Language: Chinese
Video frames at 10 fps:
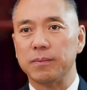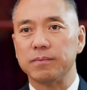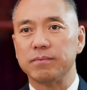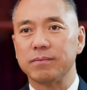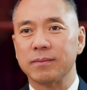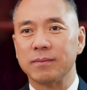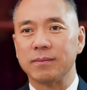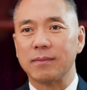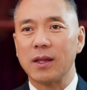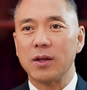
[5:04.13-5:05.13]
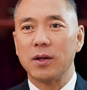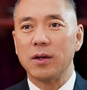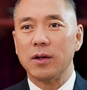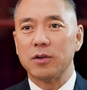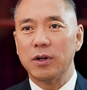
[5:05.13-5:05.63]
合作，嗯，
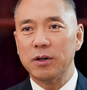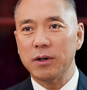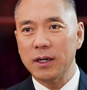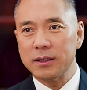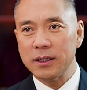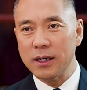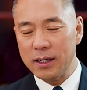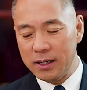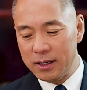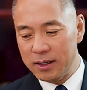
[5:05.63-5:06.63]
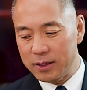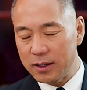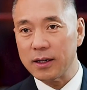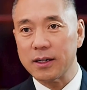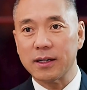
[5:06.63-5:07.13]
所以说这
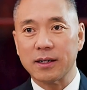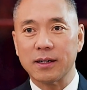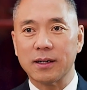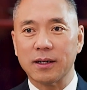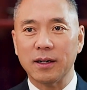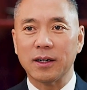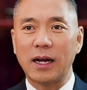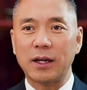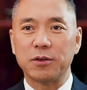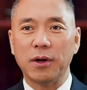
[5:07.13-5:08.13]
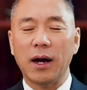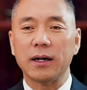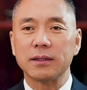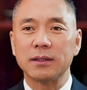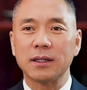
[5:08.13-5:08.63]
个呃感
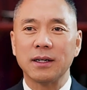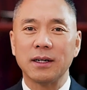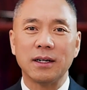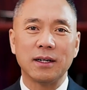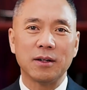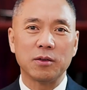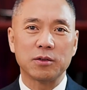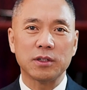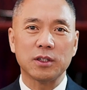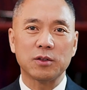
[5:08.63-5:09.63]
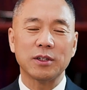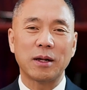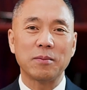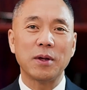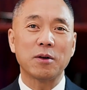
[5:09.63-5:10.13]
觉啊，这个我觉得
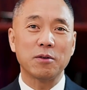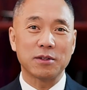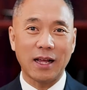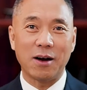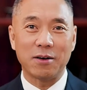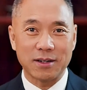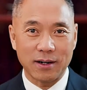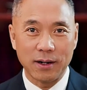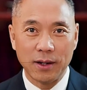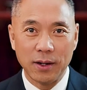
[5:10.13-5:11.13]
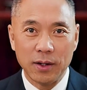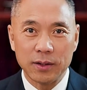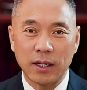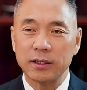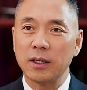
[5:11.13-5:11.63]
这对咱们灭共是大好事，
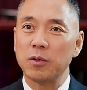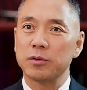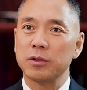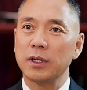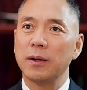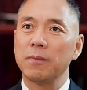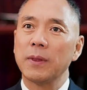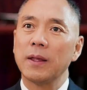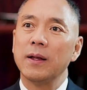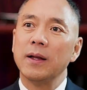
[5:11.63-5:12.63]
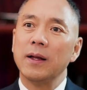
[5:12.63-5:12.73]
但是呢，我觉得